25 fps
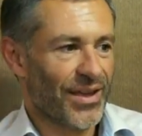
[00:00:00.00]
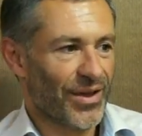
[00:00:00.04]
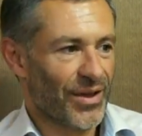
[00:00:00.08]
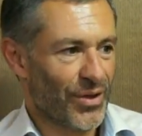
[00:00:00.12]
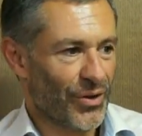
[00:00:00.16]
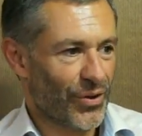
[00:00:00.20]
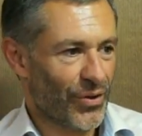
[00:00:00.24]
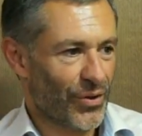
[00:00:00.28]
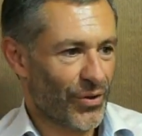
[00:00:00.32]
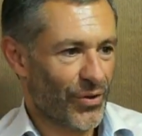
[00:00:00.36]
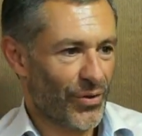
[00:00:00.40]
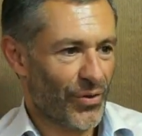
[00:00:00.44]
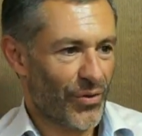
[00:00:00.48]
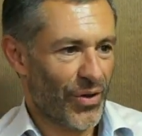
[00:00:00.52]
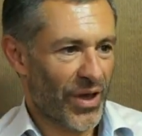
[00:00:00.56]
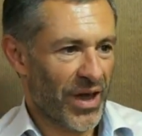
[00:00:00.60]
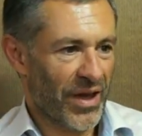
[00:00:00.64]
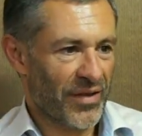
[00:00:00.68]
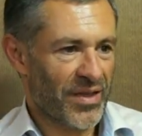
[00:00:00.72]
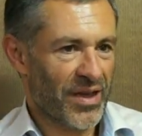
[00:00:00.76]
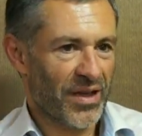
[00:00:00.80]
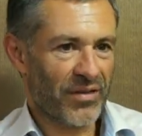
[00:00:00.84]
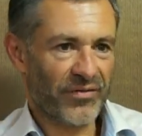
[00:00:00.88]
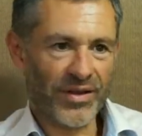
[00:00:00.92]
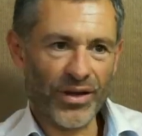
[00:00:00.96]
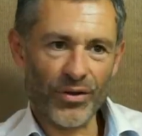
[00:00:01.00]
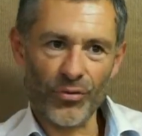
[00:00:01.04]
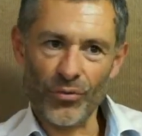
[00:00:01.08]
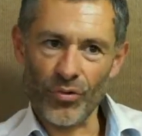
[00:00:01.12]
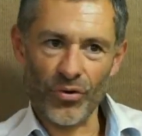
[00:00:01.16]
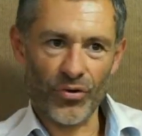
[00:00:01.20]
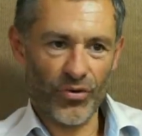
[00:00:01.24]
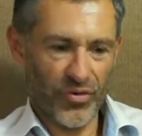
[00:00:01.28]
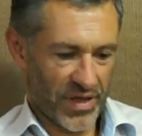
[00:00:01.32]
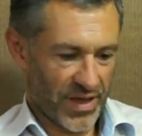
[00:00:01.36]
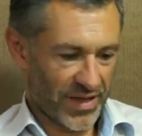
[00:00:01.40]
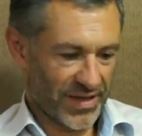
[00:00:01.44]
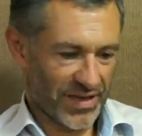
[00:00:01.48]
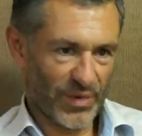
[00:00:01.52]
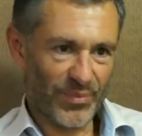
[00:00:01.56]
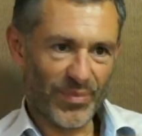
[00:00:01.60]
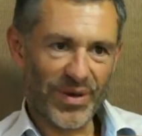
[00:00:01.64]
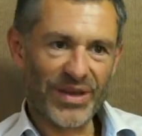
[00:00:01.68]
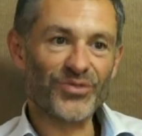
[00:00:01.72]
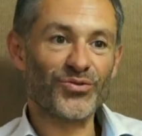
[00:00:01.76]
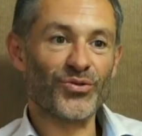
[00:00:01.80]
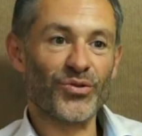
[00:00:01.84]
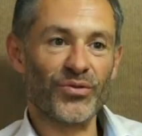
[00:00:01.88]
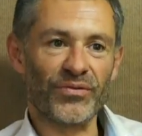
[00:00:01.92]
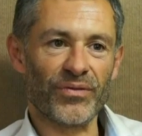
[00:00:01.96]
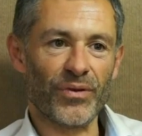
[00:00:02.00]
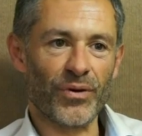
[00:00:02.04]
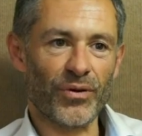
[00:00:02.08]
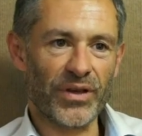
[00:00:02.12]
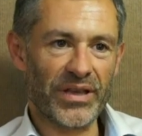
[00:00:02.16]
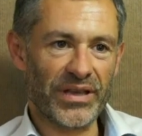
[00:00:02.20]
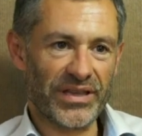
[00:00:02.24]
euh, un nervac qu'on connaît qui passe devant